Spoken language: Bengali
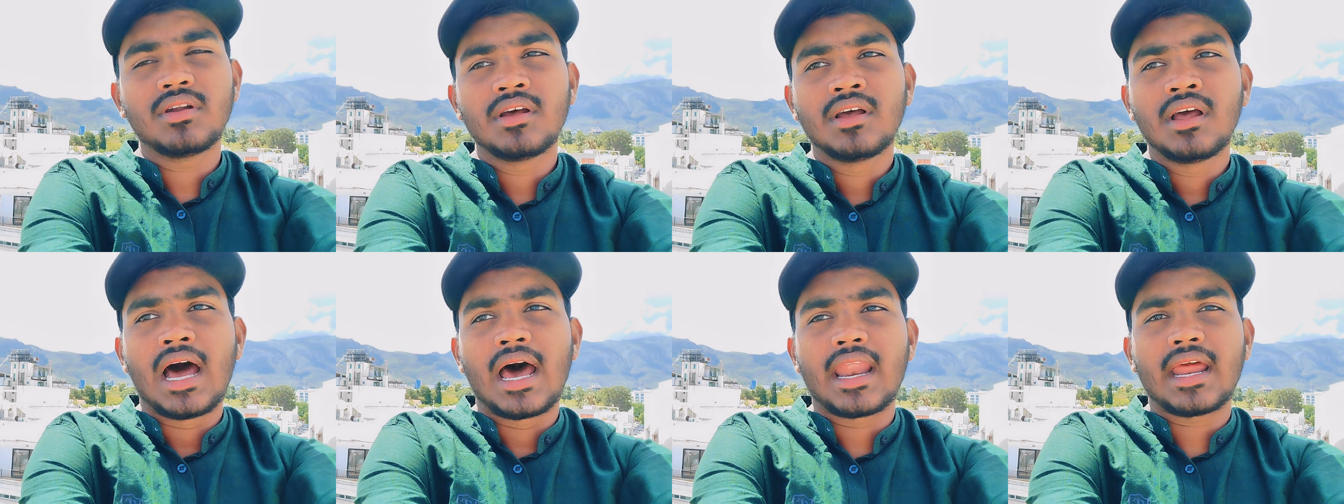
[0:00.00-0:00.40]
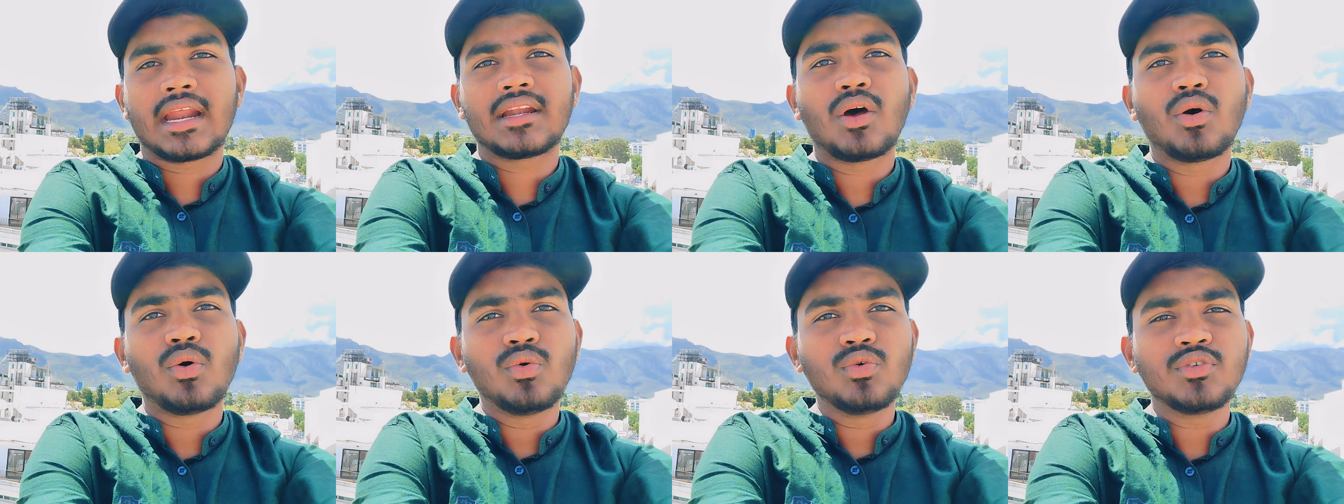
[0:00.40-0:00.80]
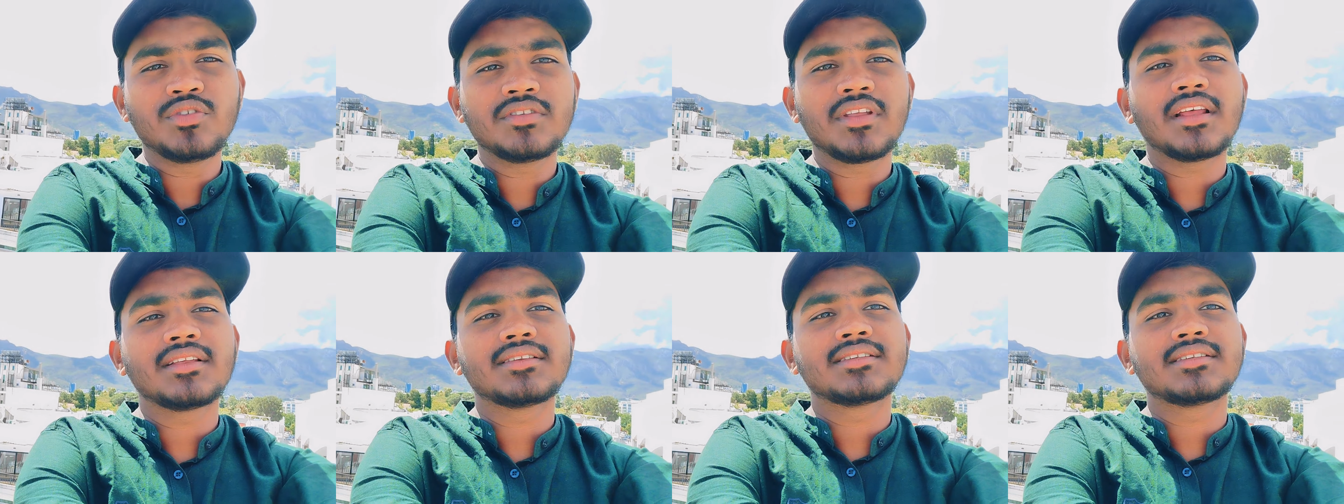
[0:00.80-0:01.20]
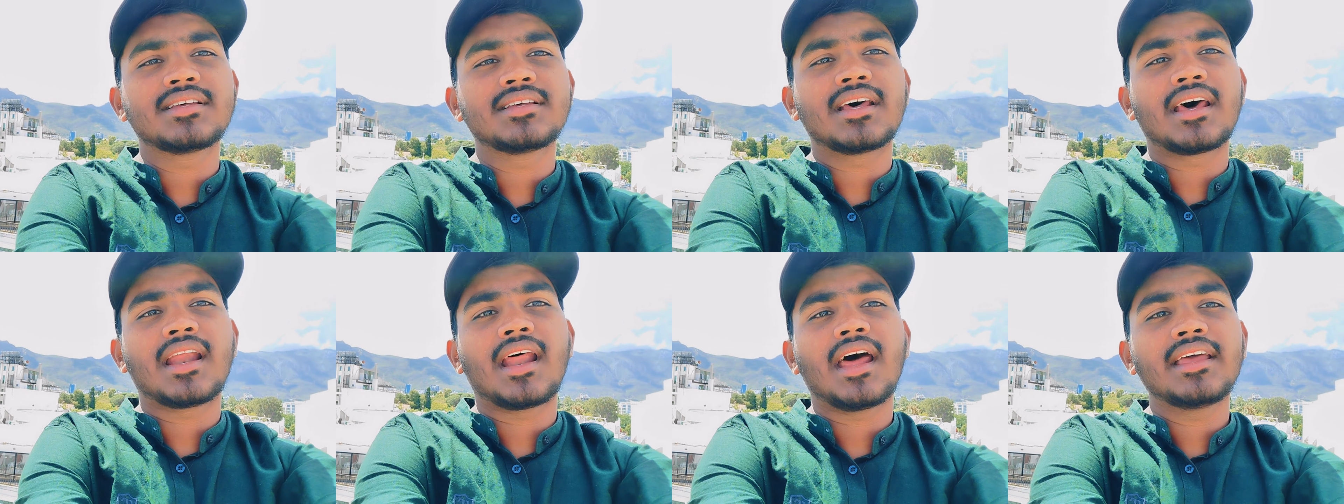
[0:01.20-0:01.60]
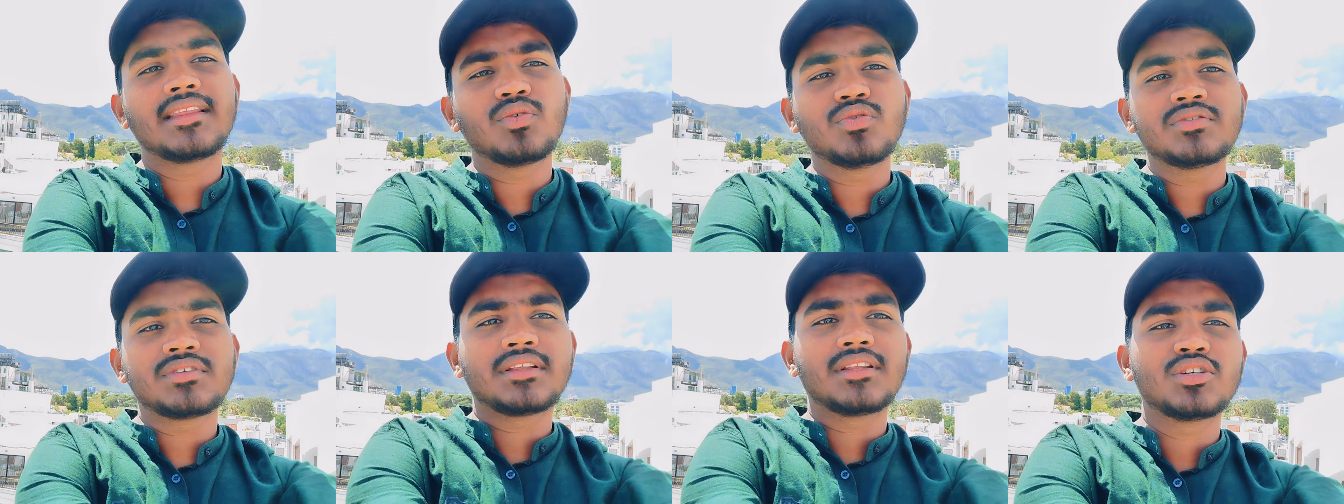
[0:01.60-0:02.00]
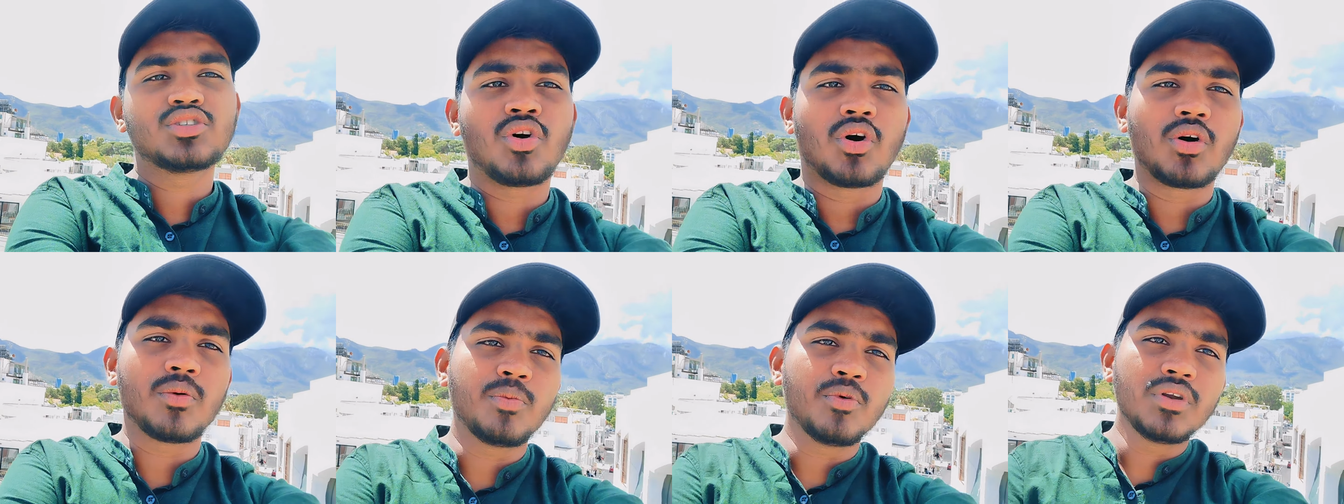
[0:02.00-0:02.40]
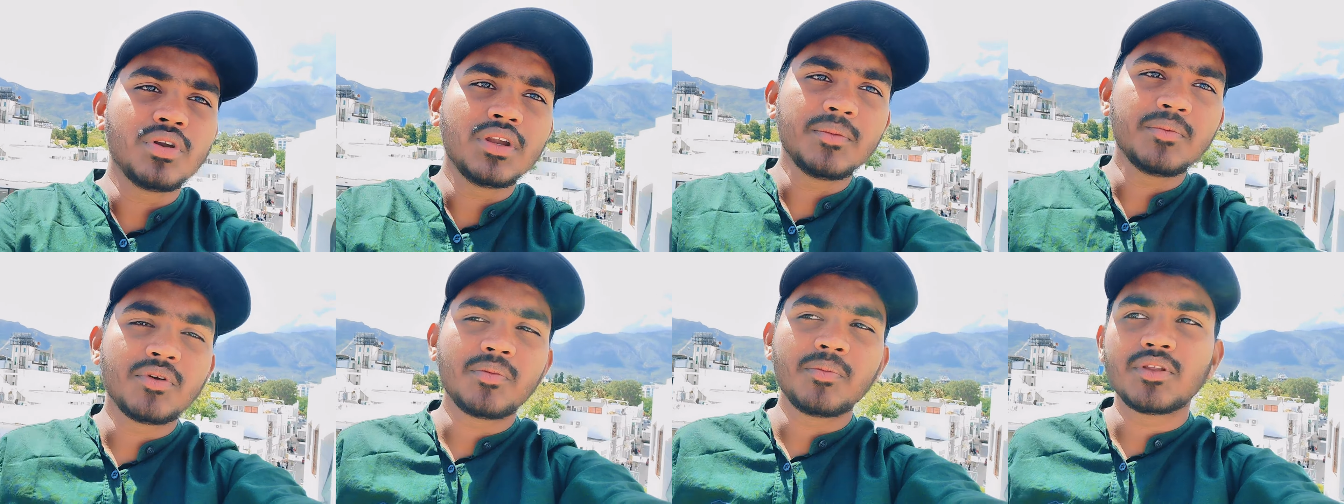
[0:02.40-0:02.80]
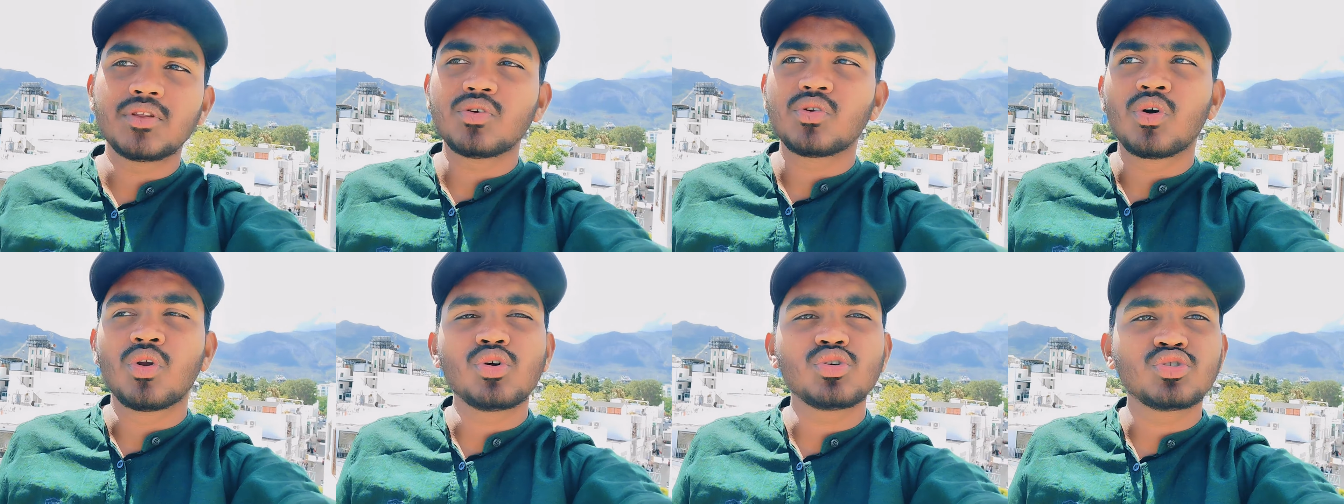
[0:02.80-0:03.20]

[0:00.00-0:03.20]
আর একটা ওস্তাদ যারা এদের ওস্তাদের সর্বনিম্ন বেতন হলো